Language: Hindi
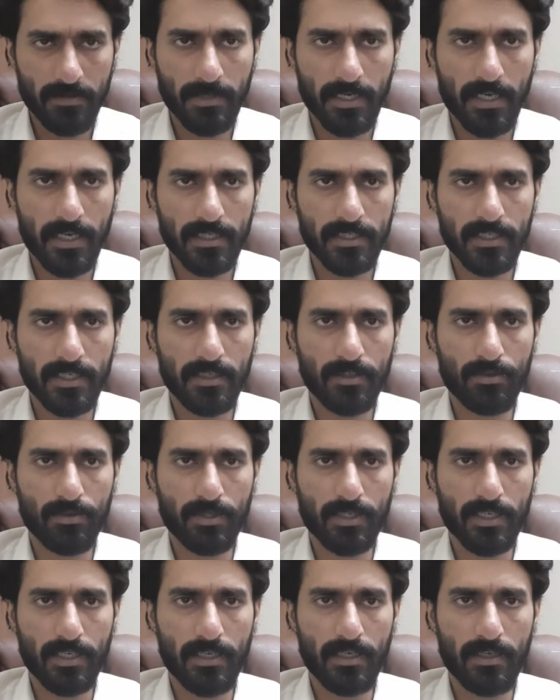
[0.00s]
में आ जाए तो
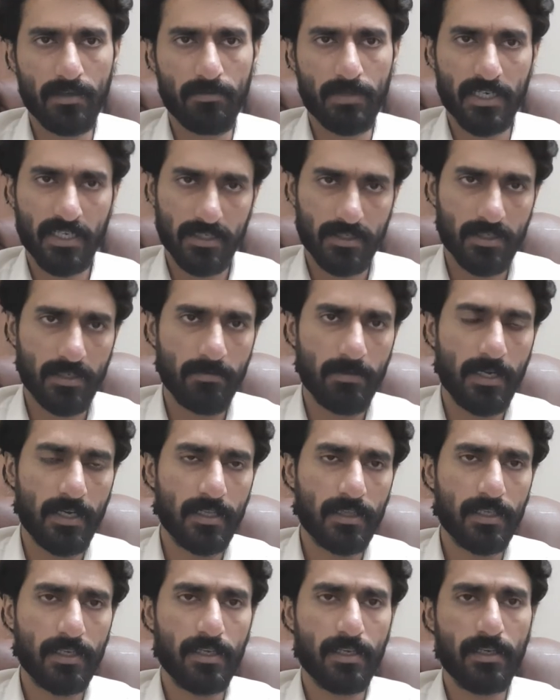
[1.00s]
ये बड़ी अच्छी
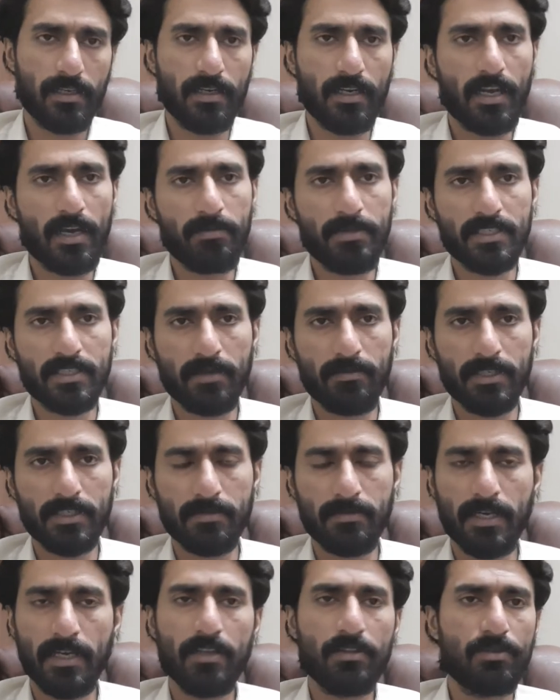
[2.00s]
बात है ना भी समझ
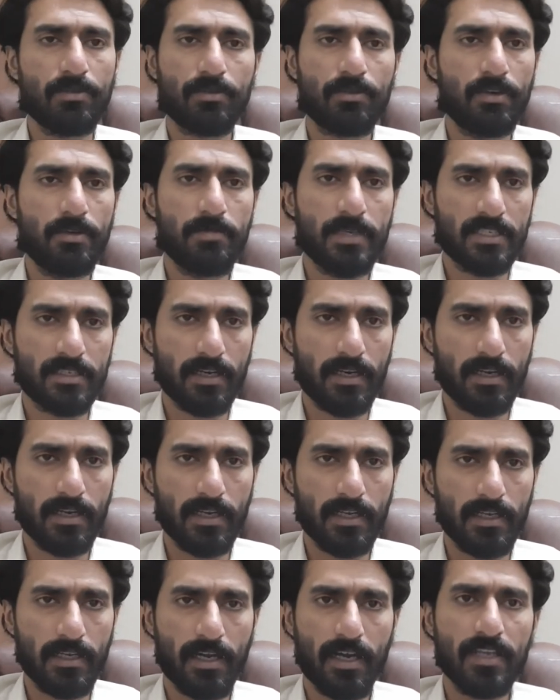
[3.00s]
में आए तो कोई मसला
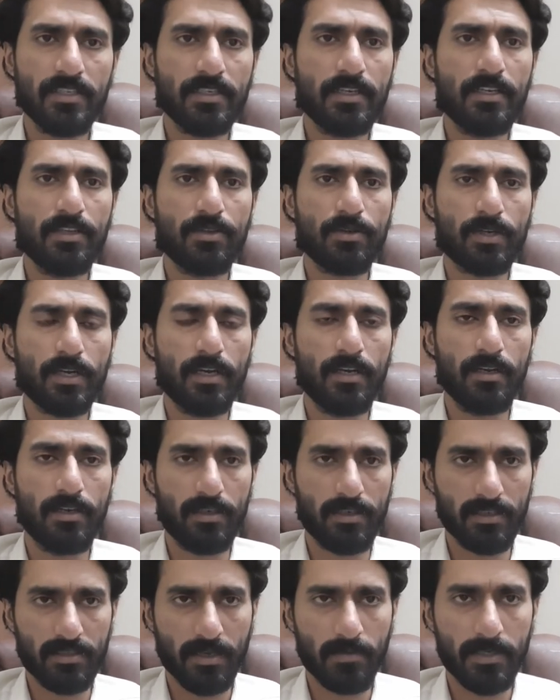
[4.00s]
नहीं है आज नहीं तो कल
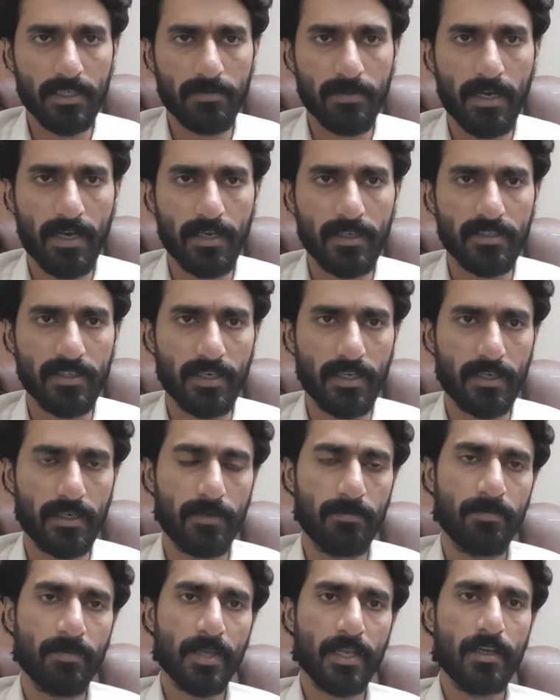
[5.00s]
ये समझ में आ ही जाएगा
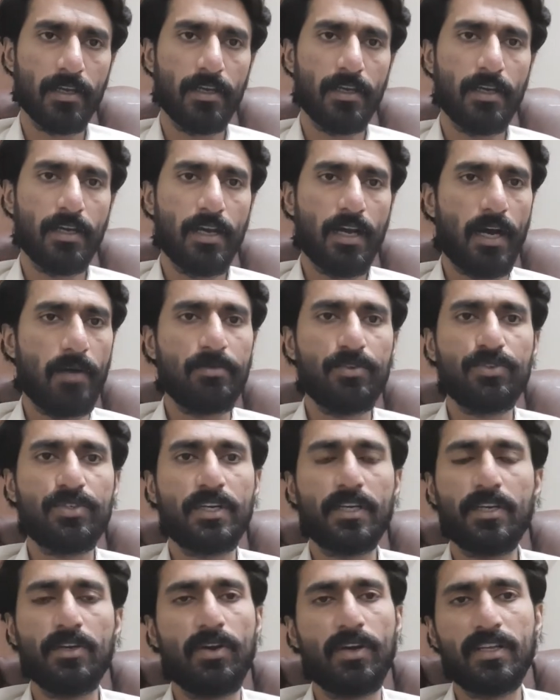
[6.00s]
हम
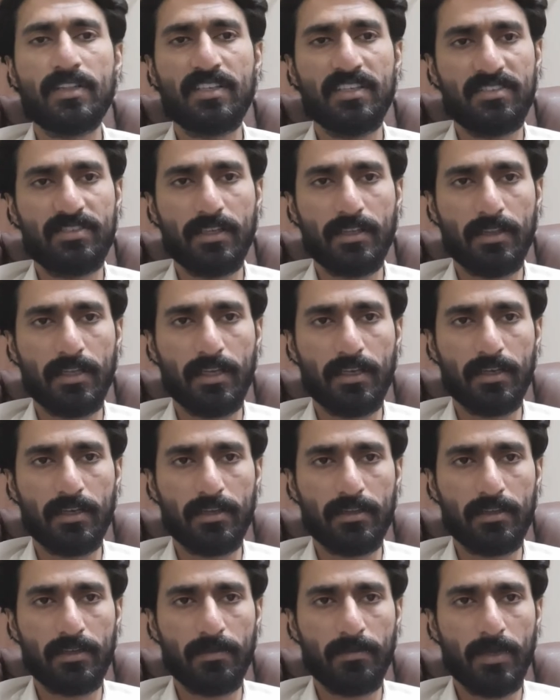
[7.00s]
दूसरे की औरत की इज़्ज़त नहीं
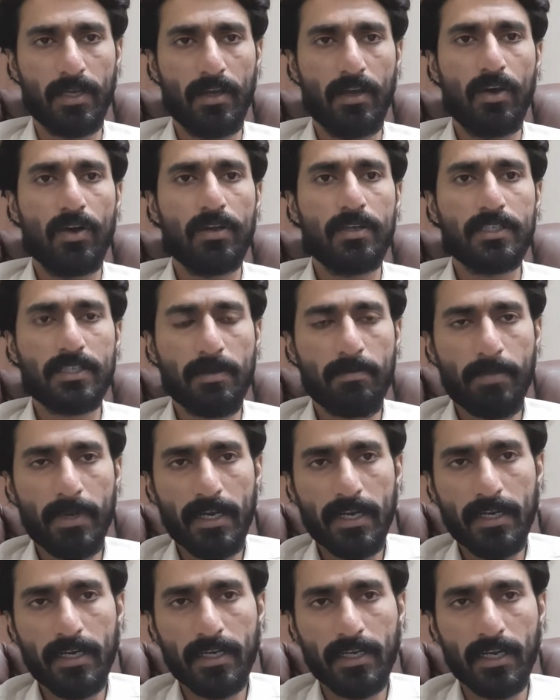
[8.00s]
करते
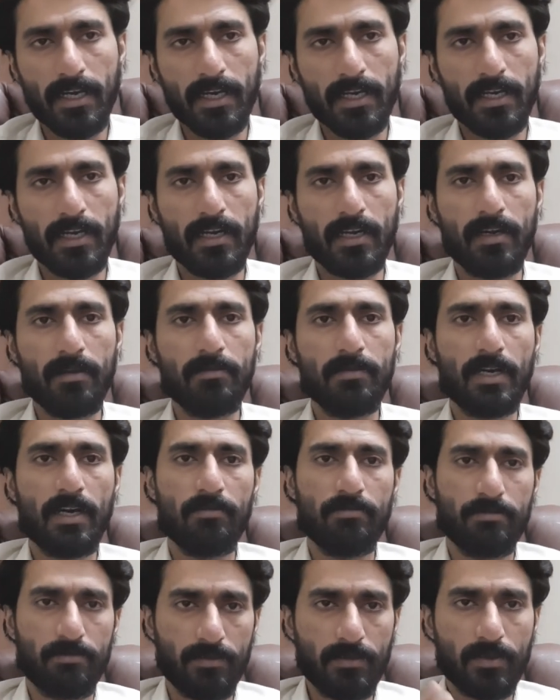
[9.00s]
सिंपल है ना कि अगर हम
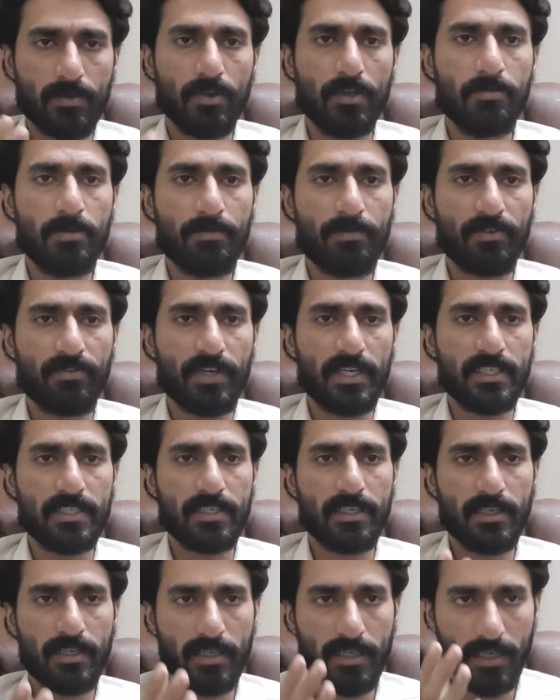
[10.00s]
कोई भी
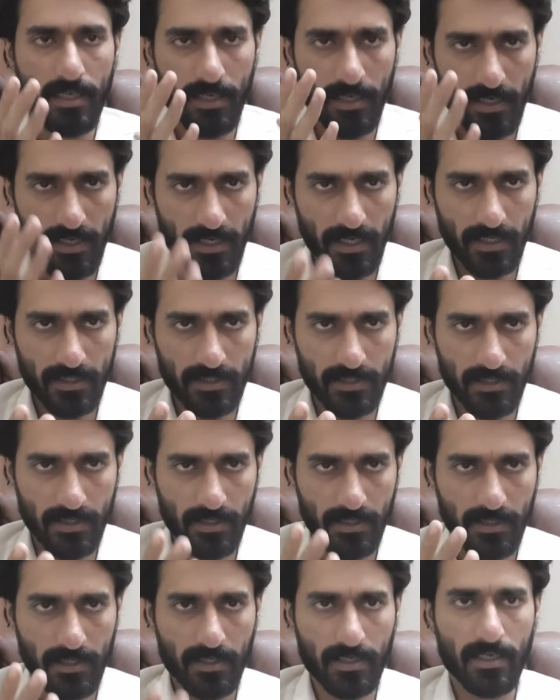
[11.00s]
प्रोफेसर या
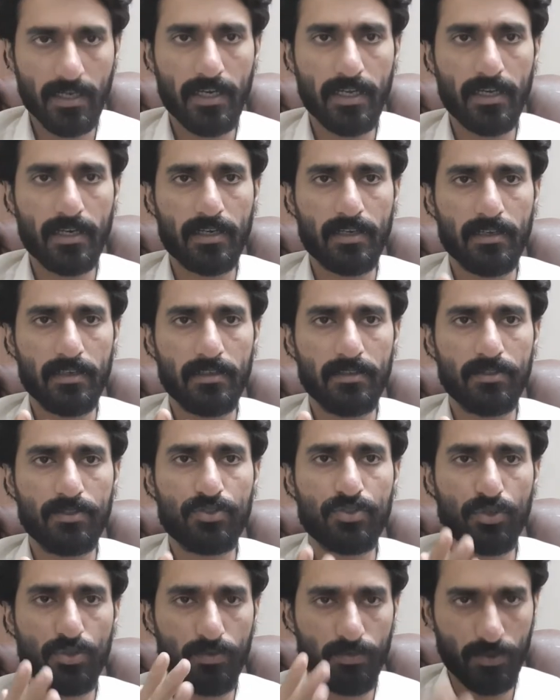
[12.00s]
लेक्चरर या क्लर्क
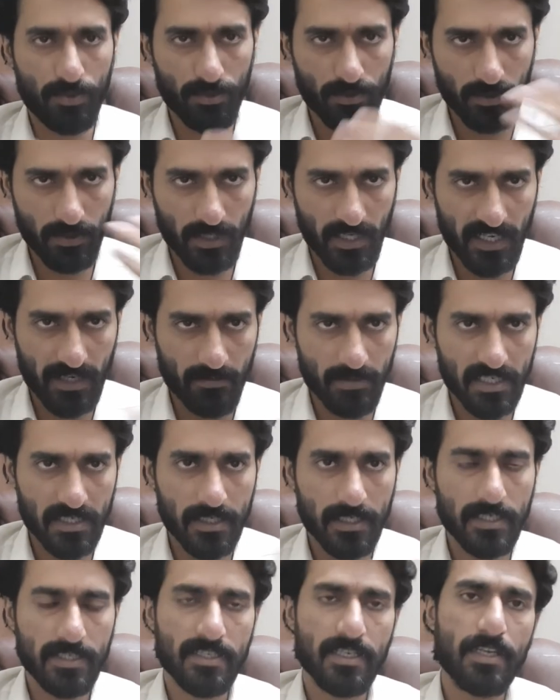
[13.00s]
जो वो एक
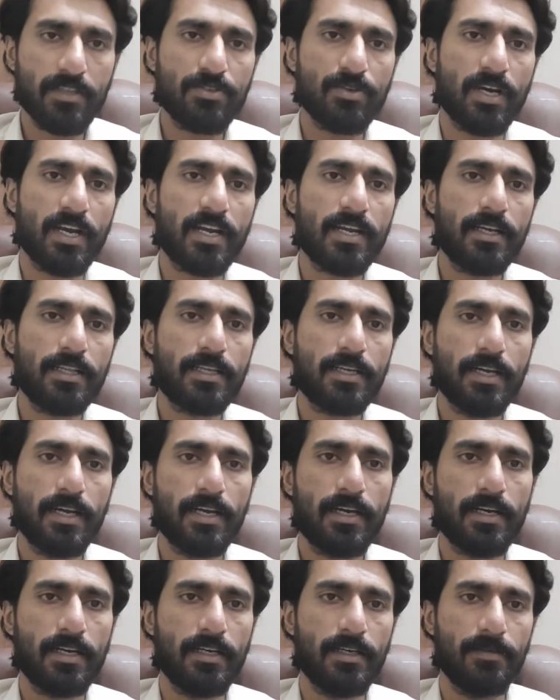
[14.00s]
बच्ची के साथ जो हरकत
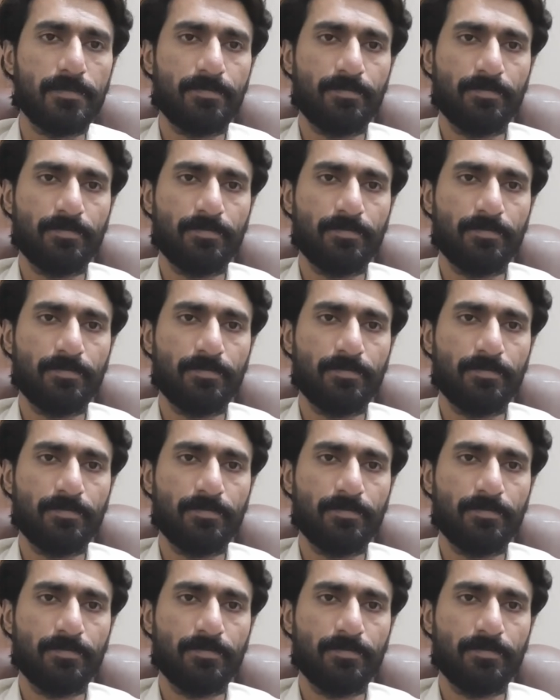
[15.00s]
कर रहा है